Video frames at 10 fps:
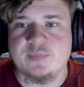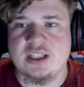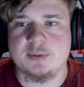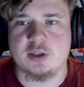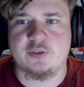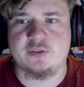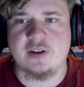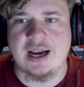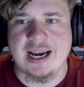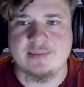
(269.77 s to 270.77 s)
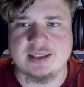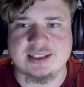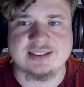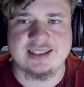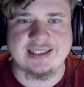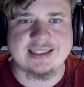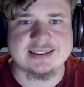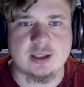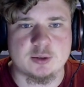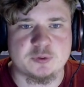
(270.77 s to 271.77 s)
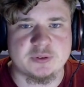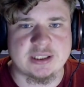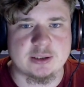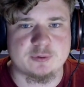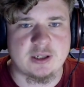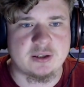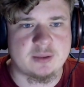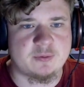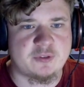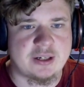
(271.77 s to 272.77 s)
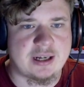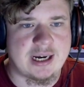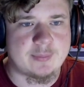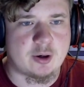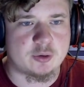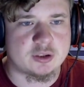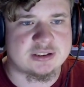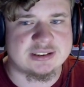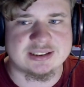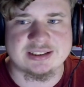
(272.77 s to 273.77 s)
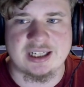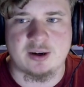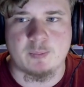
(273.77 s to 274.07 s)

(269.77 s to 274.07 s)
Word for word: Hier habe ich auf jeden Fall einmal das Gangster-Outfit, dann auf jeden Fall einmal auch noch dieses, ja,